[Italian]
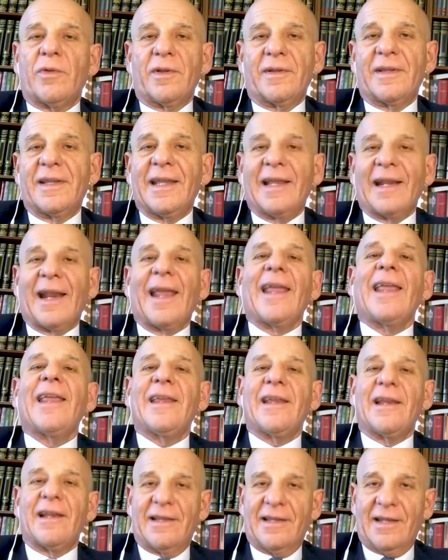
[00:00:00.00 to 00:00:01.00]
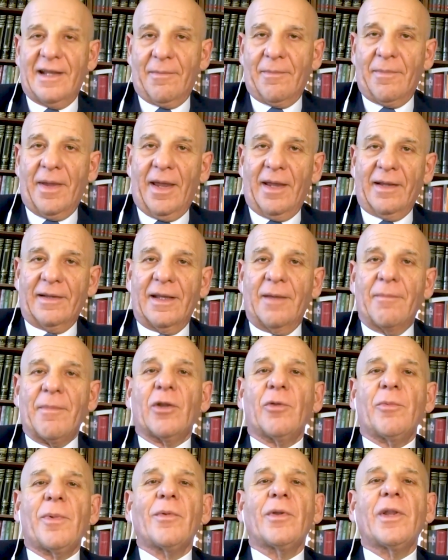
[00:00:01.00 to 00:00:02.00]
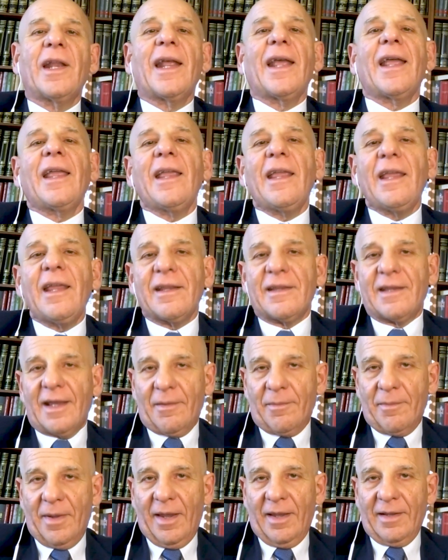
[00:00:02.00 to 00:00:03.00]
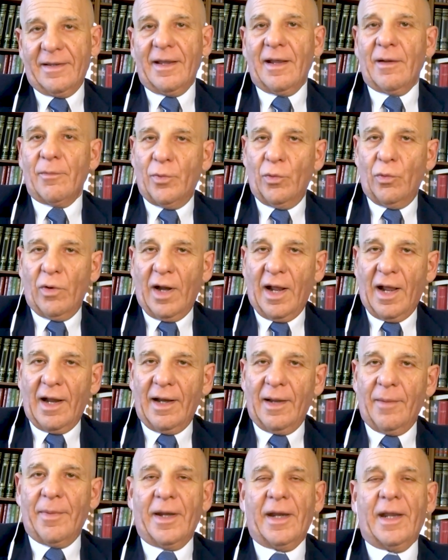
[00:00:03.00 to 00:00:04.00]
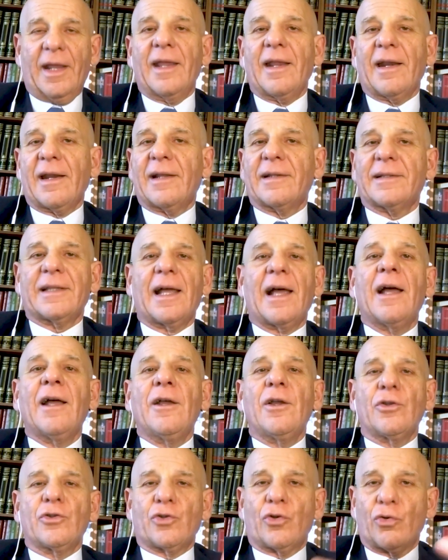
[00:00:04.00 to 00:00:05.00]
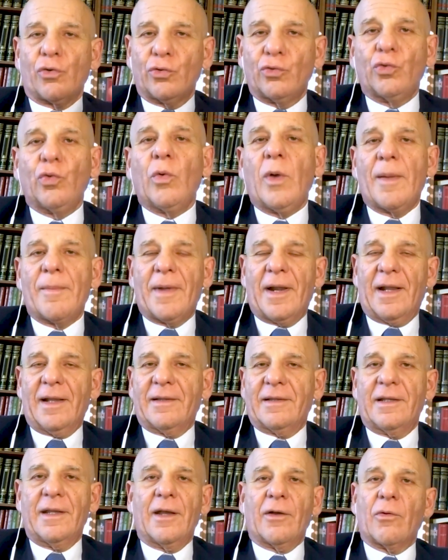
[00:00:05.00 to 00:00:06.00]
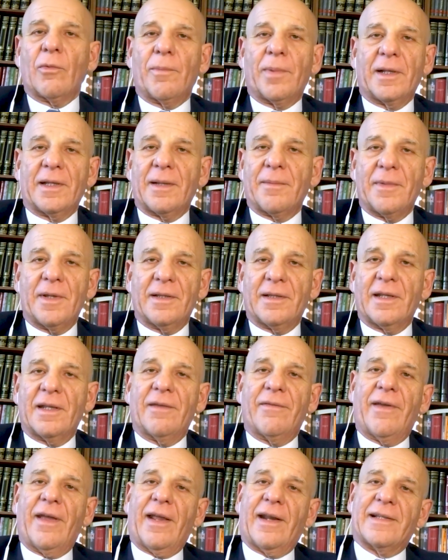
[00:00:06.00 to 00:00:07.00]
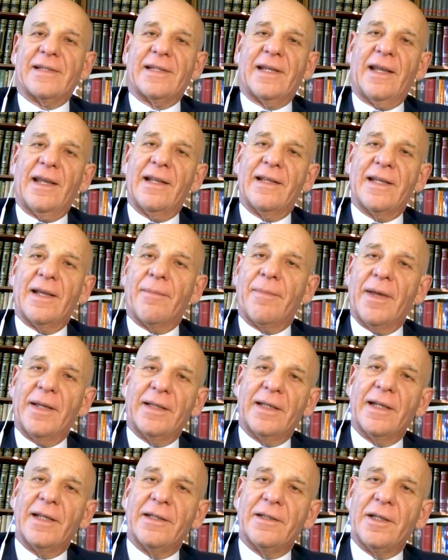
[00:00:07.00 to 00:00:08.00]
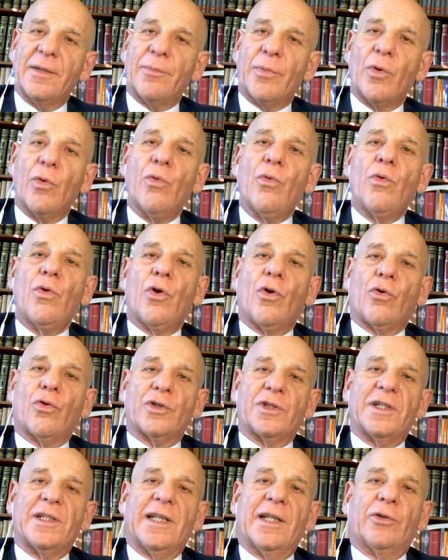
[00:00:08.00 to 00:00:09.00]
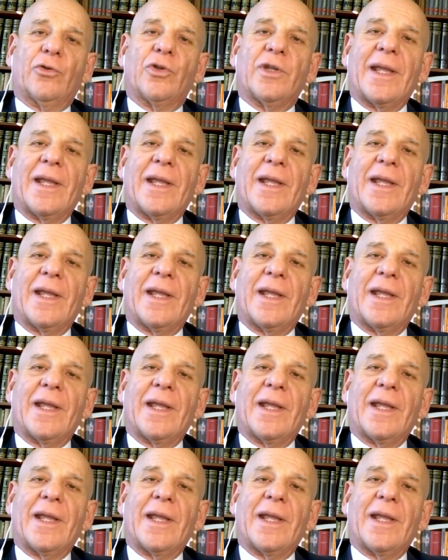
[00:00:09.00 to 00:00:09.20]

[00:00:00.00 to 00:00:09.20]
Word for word: dire il diabete, ma dobbiamo dire i diabeti al plurale, perché in realtà sono due malattie completamente diverse, il diabete di tipo 1, cosiddetto